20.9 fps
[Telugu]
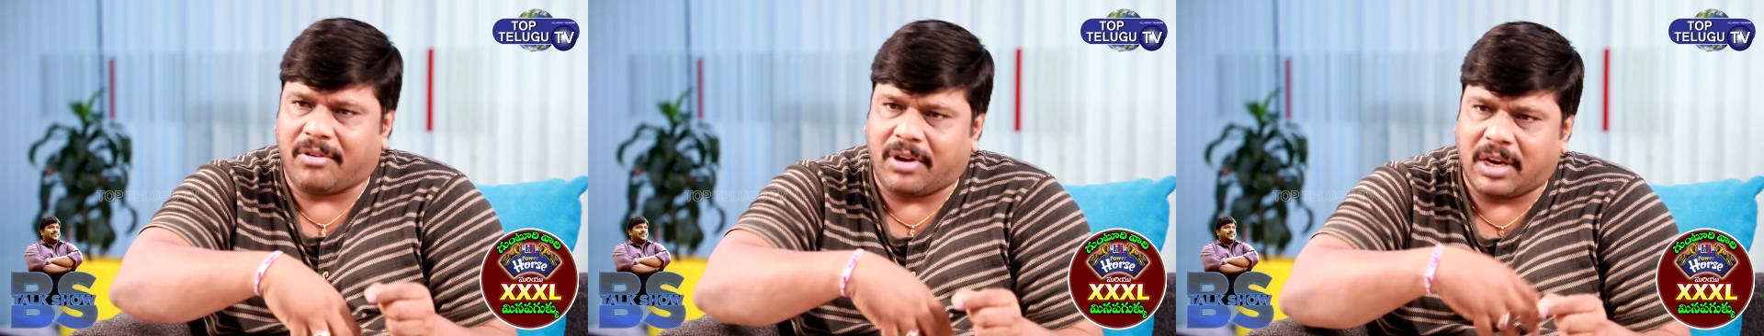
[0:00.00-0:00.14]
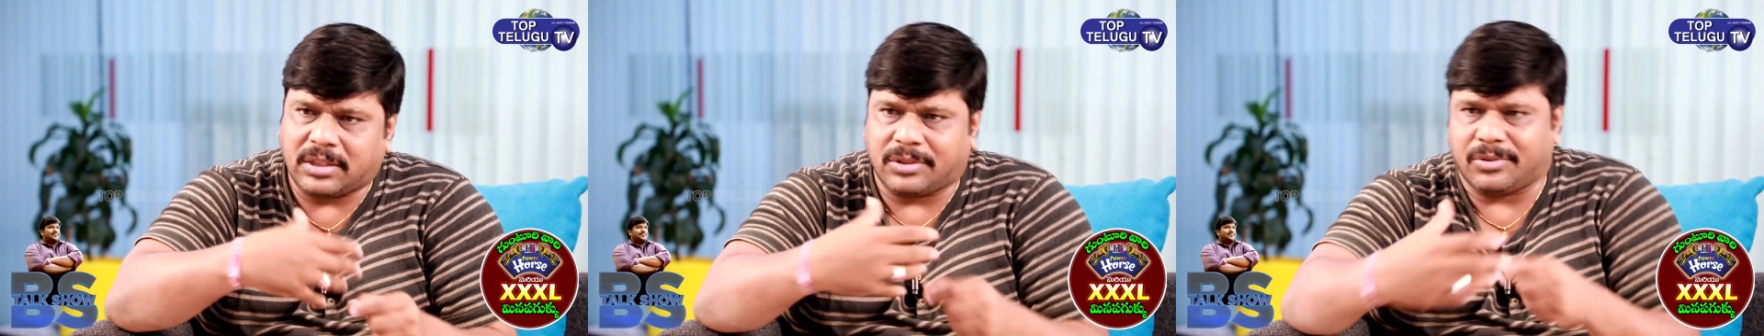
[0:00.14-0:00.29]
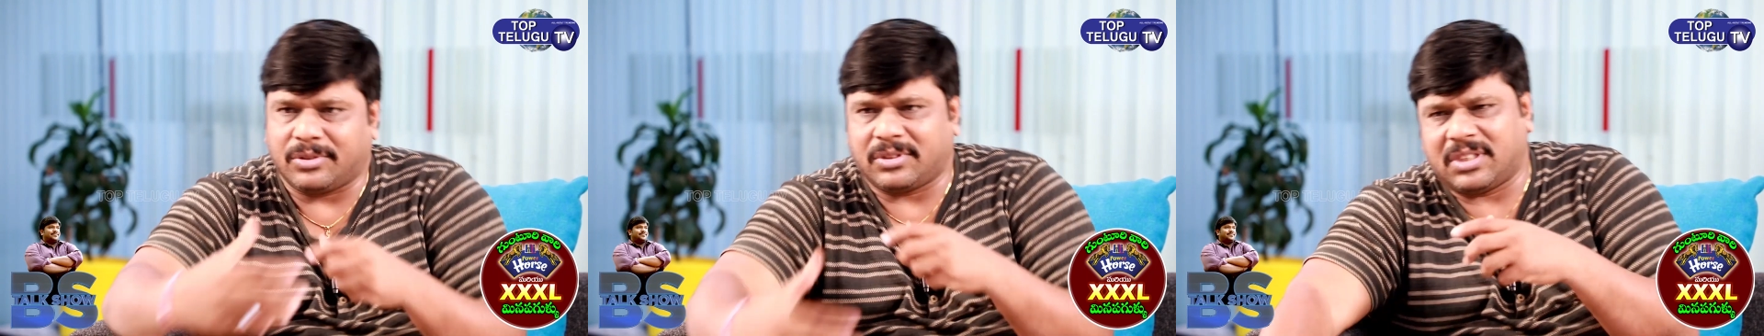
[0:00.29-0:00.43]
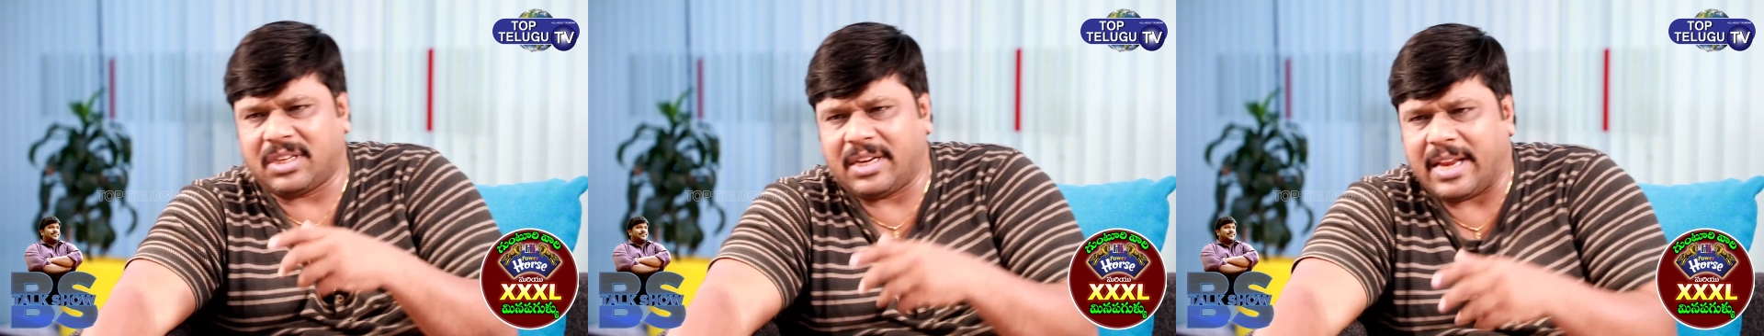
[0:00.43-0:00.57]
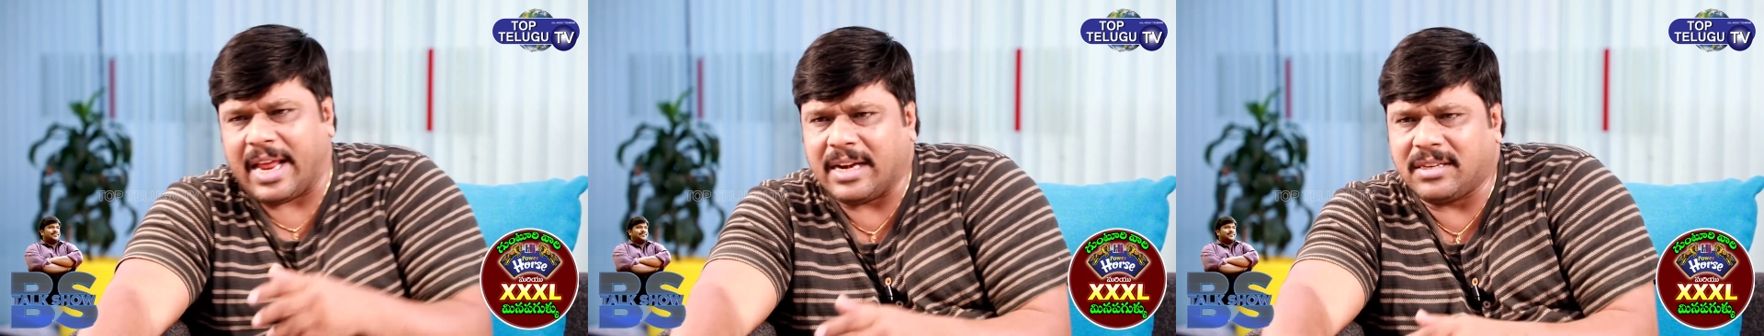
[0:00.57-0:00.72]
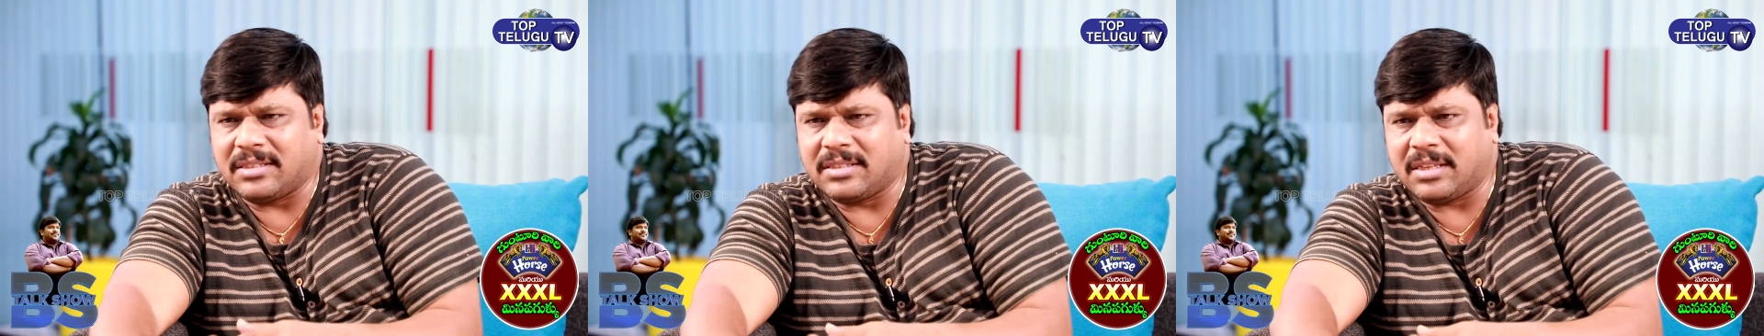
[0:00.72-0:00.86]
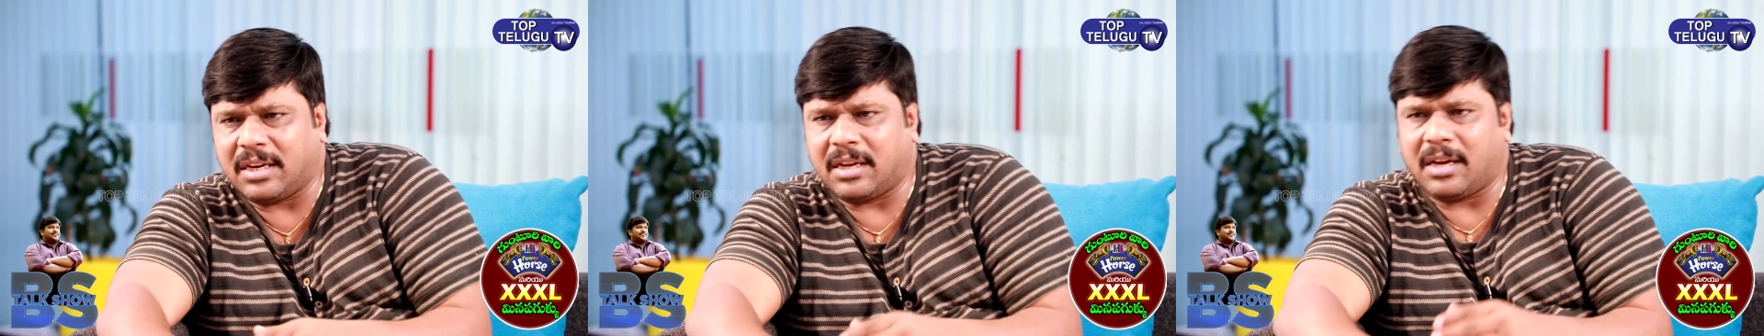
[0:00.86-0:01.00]
అవకాశం వస్తే
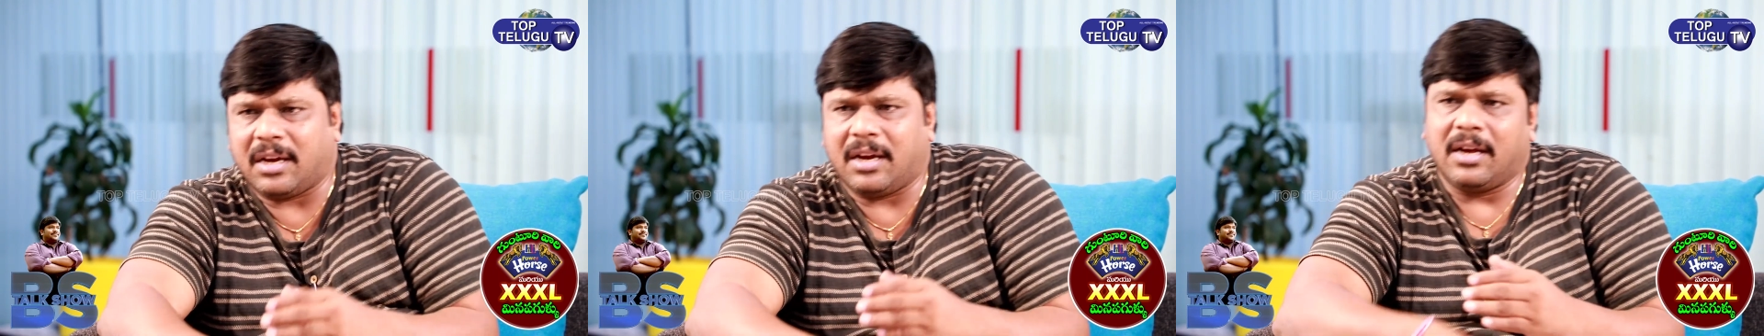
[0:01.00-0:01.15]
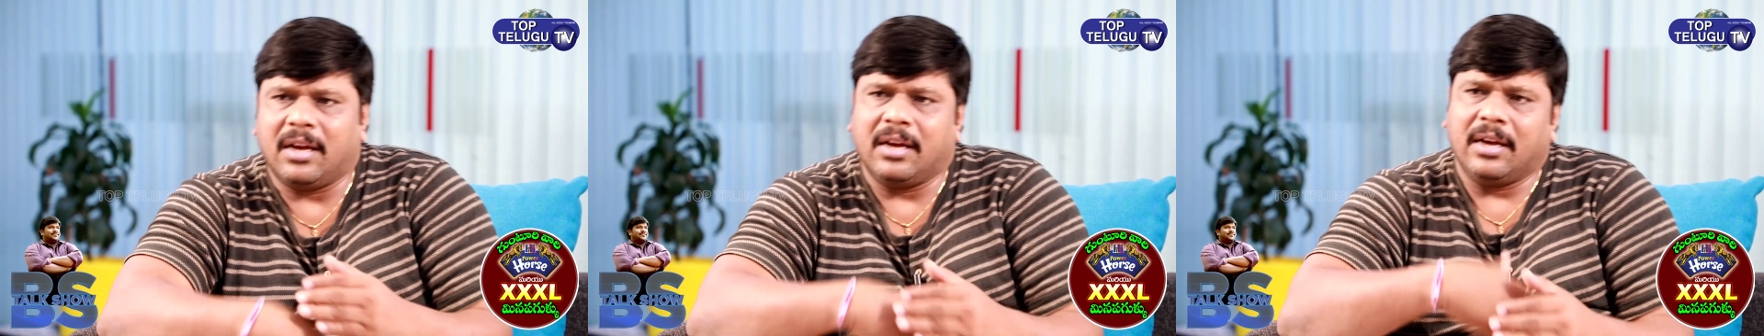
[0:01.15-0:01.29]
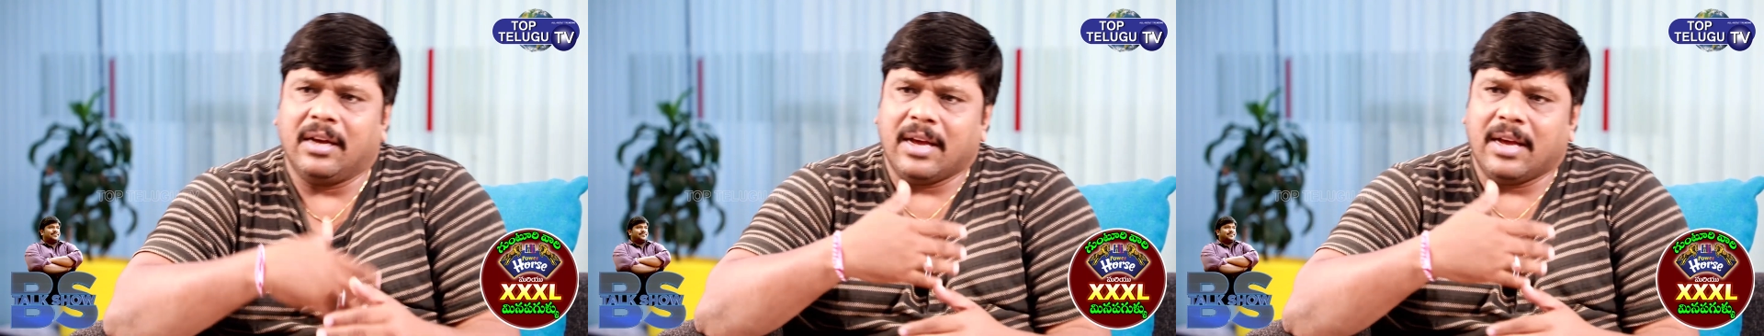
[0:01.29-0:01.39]
డాన్సర్గా